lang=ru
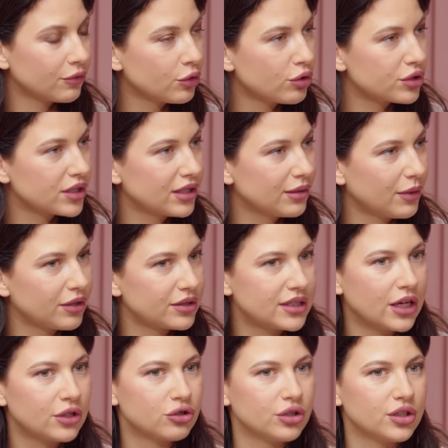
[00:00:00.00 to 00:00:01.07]
давно
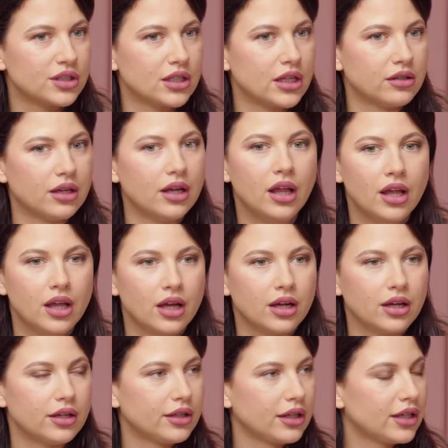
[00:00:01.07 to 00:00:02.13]
занималась. Я еще не знала
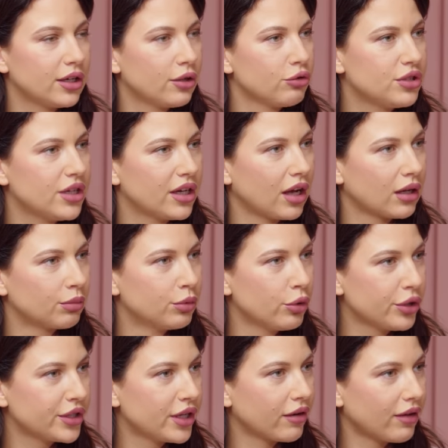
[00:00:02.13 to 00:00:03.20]
э, таких людей, как
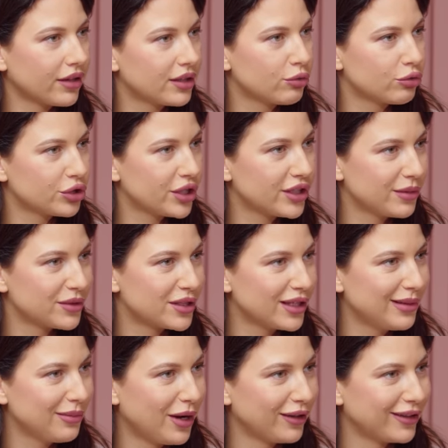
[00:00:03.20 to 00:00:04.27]
блогеров, а ты уже этим
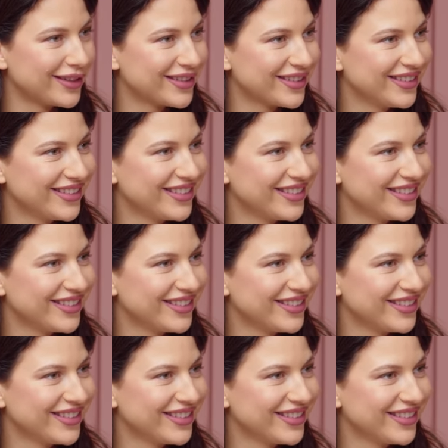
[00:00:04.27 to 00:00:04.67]
занималась.